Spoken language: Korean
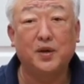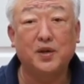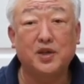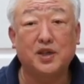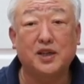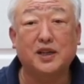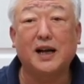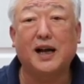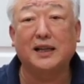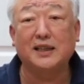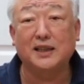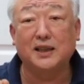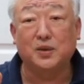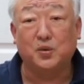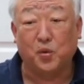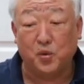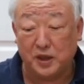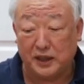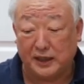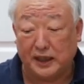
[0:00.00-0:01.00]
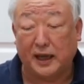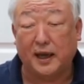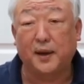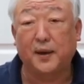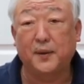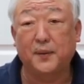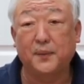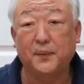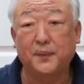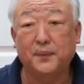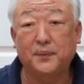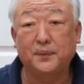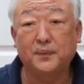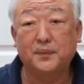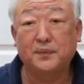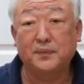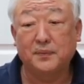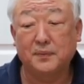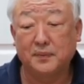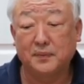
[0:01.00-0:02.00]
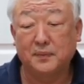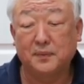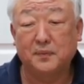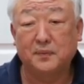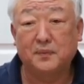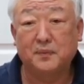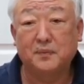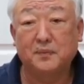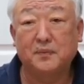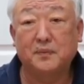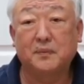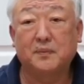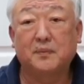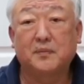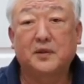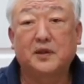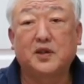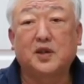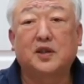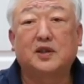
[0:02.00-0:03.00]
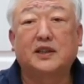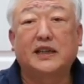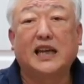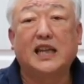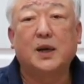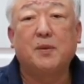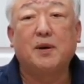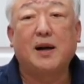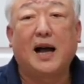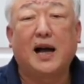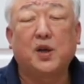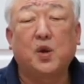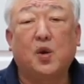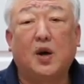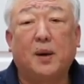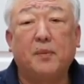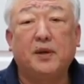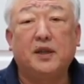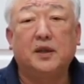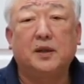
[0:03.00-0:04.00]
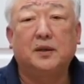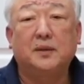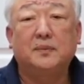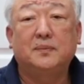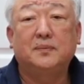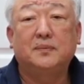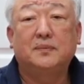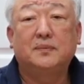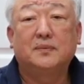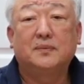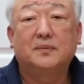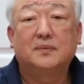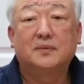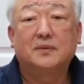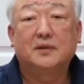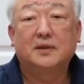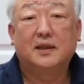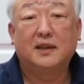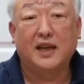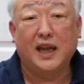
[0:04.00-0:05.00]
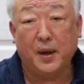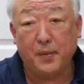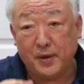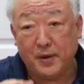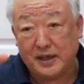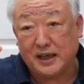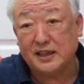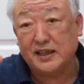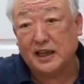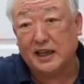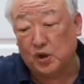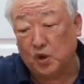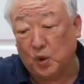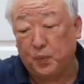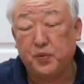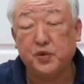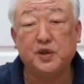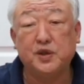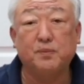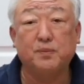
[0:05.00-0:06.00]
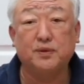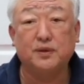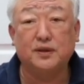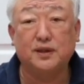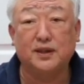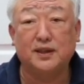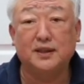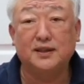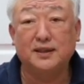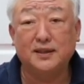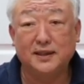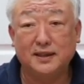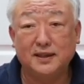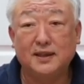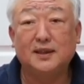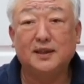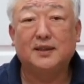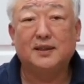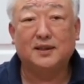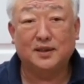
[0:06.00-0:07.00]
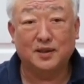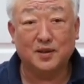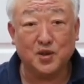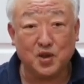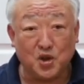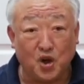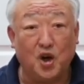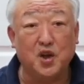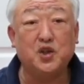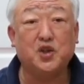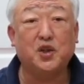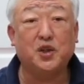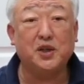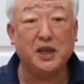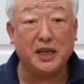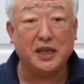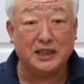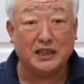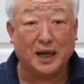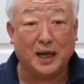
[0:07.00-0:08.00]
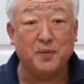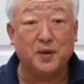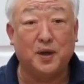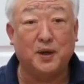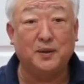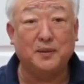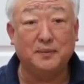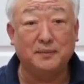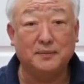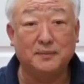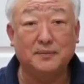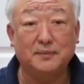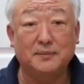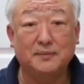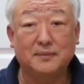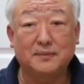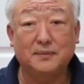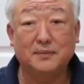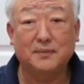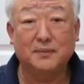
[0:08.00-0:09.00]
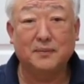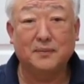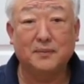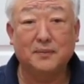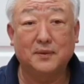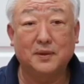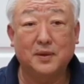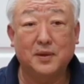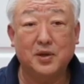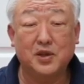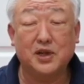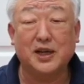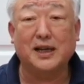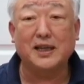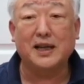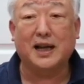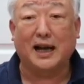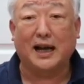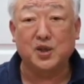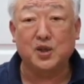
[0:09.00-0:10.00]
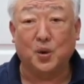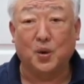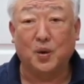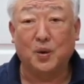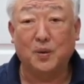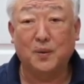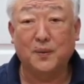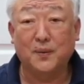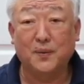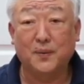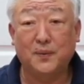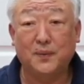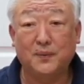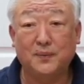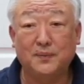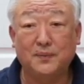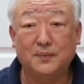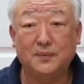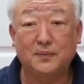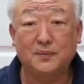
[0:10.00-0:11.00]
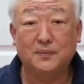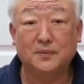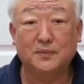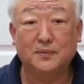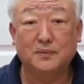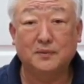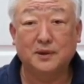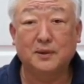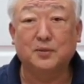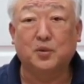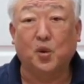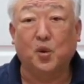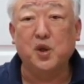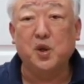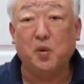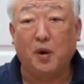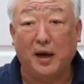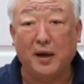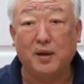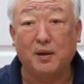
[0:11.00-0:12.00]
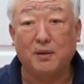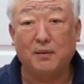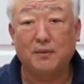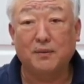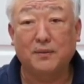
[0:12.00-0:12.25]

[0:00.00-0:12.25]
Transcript: 시간이 돈이다예요. 그래서 그 개념을 악용하면요. 레이블 자제가 높으신 분들은 천천히 일을 하면 시간이 가죠. 그럼 돈이 와요.